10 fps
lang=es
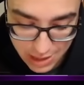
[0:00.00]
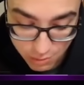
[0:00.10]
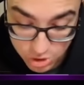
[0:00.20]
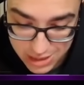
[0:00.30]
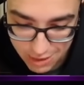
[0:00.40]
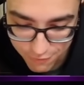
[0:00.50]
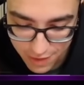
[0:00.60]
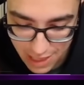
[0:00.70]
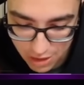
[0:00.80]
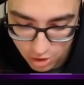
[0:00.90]
el boss está
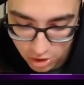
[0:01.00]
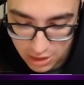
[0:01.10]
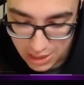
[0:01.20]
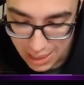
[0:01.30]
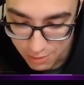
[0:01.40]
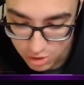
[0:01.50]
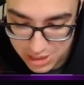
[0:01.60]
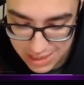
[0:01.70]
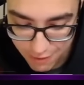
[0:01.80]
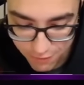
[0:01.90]
enfadado El boss
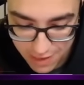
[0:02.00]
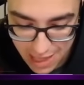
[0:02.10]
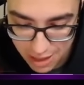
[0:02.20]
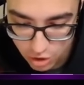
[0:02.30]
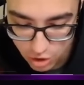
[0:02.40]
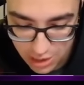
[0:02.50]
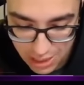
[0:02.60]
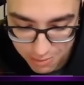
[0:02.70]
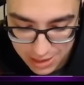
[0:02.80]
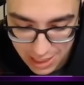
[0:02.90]
está enfadado,
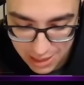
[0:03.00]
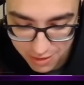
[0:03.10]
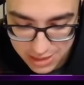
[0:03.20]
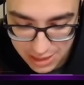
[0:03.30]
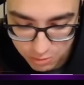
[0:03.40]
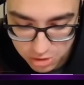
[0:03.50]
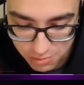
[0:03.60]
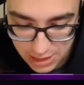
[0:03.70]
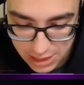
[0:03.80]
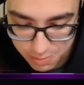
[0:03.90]
eh, bien, necesitamos
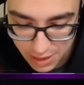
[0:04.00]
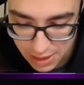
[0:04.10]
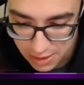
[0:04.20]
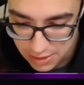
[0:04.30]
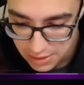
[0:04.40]
minas, pana